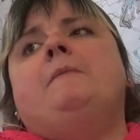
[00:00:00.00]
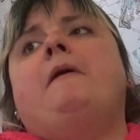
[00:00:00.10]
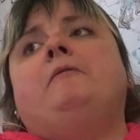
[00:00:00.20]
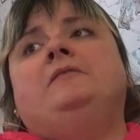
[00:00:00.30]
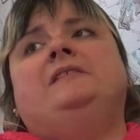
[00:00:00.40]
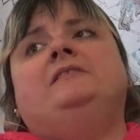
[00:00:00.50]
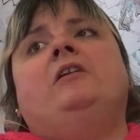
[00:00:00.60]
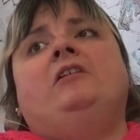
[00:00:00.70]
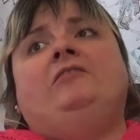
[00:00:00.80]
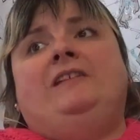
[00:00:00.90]
Bei uns in
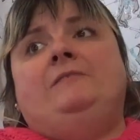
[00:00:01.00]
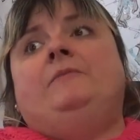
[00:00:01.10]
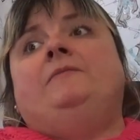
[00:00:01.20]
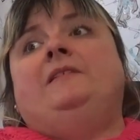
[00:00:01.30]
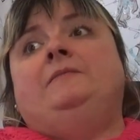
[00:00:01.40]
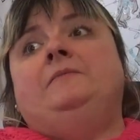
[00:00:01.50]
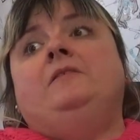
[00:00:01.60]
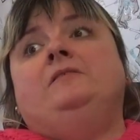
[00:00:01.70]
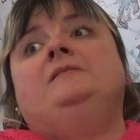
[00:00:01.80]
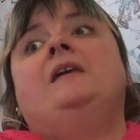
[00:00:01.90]
Deutschland befinden
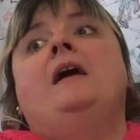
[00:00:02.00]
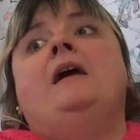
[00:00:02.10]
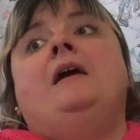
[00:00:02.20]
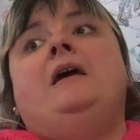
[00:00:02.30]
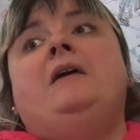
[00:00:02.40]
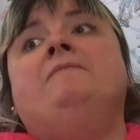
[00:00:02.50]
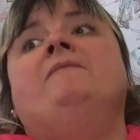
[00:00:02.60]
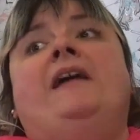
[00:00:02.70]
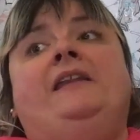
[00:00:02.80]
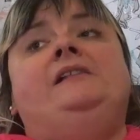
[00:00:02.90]
wir uns ja im
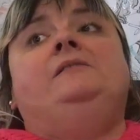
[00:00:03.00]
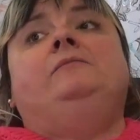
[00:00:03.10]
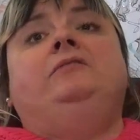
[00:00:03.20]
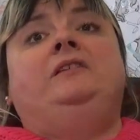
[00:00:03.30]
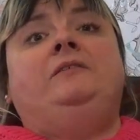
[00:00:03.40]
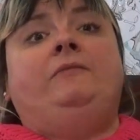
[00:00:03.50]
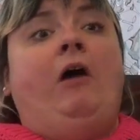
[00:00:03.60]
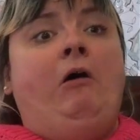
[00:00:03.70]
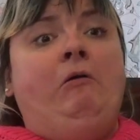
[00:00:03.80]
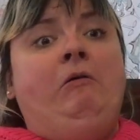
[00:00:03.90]
Wandel, wo die
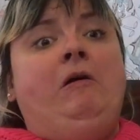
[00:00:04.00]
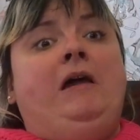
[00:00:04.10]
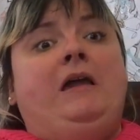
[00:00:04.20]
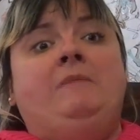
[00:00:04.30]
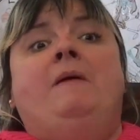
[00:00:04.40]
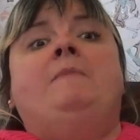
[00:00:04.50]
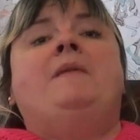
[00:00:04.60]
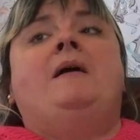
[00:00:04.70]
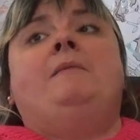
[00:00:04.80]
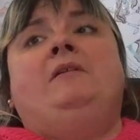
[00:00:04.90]
Frau immer
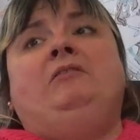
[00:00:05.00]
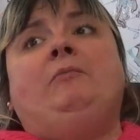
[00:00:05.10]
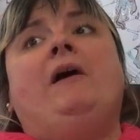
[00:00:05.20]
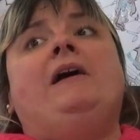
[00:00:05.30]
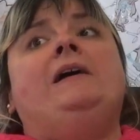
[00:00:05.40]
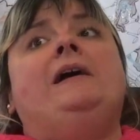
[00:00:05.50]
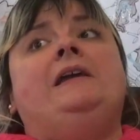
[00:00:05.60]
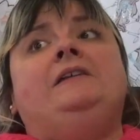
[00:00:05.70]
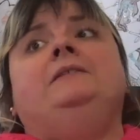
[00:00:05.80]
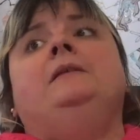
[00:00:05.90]
mehr
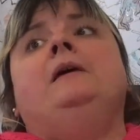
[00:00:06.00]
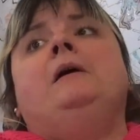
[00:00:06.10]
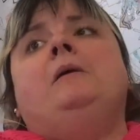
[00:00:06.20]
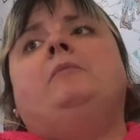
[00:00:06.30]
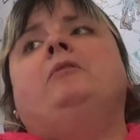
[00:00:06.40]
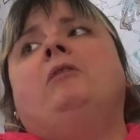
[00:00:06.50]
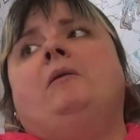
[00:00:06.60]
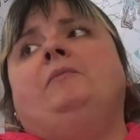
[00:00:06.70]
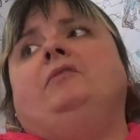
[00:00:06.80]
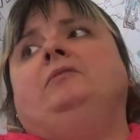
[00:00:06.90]
Mitspracherecht
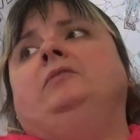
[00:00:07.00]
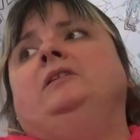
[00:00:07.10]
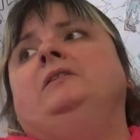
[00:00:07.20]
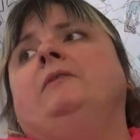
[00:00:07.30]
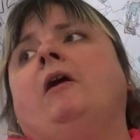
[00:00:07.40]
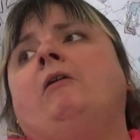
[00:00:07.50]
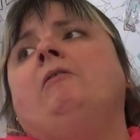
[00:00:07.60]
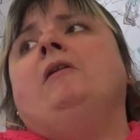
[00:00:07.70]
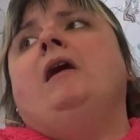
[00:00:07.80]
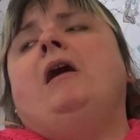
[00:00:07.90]
bekommt und wo die
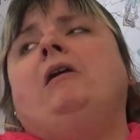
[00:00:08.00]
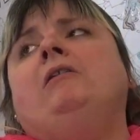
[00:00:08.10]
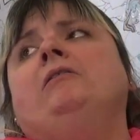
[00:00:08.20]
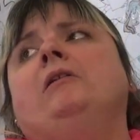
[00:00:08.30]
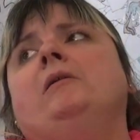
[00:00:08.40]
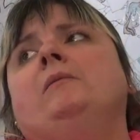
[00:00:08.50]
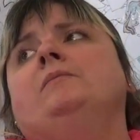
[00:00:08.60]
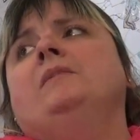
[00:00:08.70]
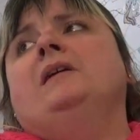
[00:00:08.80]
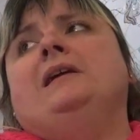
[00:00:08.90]
Frau auch
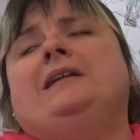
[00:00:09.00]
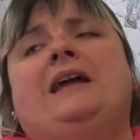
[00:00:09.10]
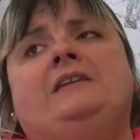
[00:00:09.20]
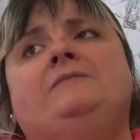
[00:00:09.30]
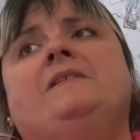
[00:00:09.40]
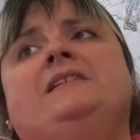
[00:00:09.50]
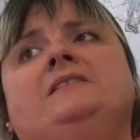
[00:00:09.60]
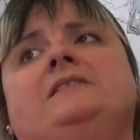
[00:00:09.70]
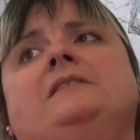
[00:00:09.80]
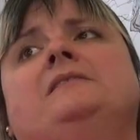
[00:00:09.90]
ähm,
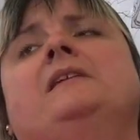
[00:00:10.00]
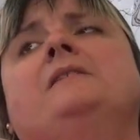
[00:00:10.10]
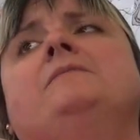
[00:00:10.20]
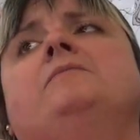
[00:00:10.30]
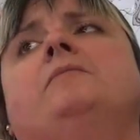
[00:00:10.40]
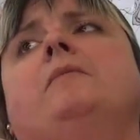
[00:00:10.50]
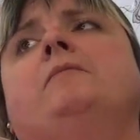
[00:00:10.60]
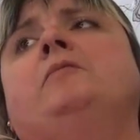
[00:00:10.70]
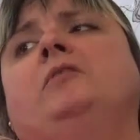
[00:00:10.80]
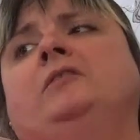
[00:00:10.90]
gleichwertig gesehen
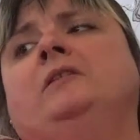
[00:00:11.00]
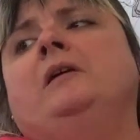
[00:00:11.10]
wird.